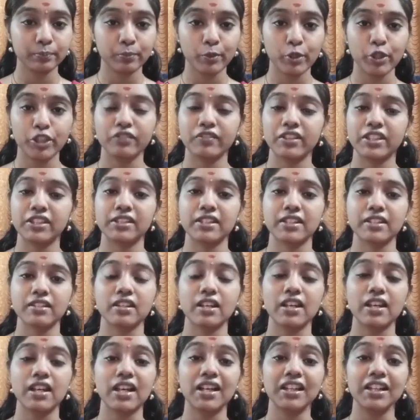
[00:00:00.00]
போயிட்டு வந்தார்
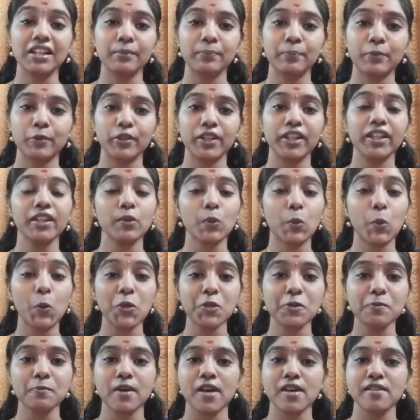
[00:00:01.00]
அங்க போய்
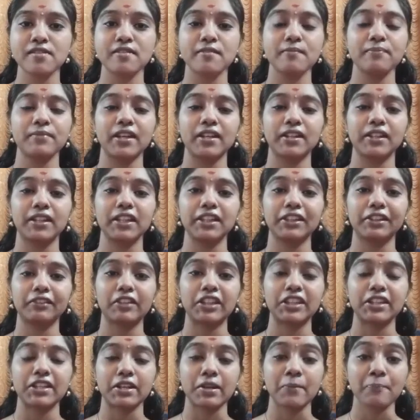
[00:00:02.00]
ஒரு மாசம் தங்கிட்டு
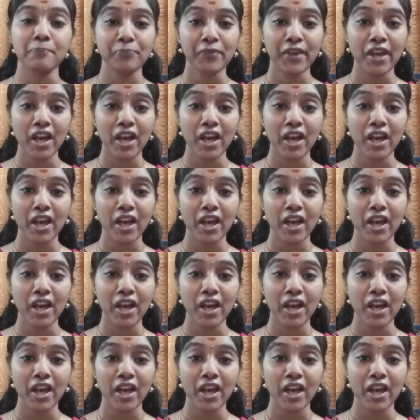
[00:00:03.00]
வந்தார்